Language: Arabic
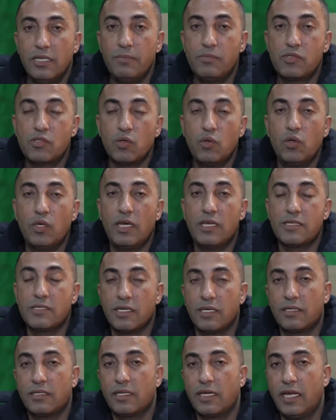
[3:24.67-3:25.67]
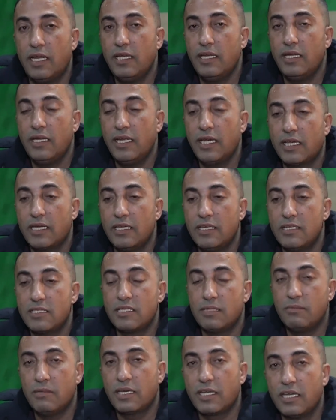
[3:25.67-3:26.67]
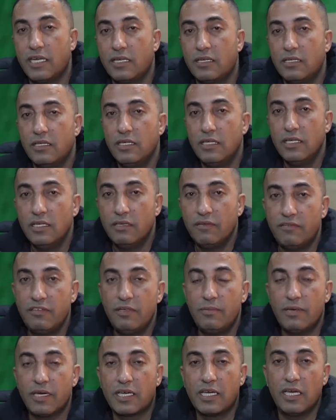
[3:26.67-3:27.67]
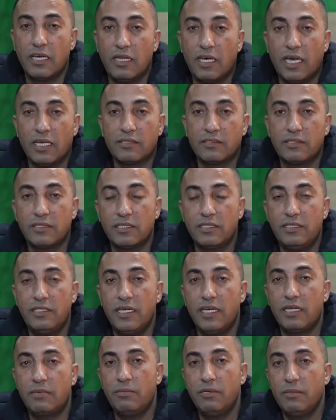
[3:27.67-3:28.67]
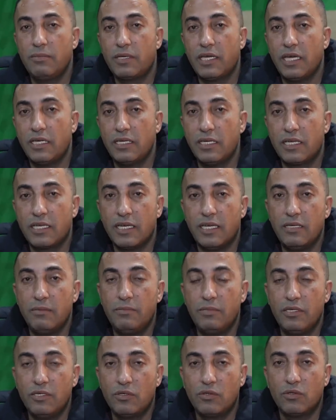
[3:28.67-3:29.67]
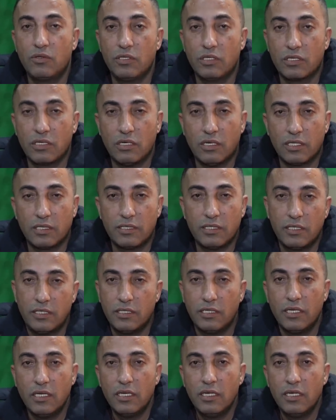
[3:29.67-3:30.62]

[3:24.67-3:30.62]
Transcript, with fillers: بسهولة يسيطر عليه لكن اذا ما كان في مكان لعضة الدان بامكان الكلب انه يقاتل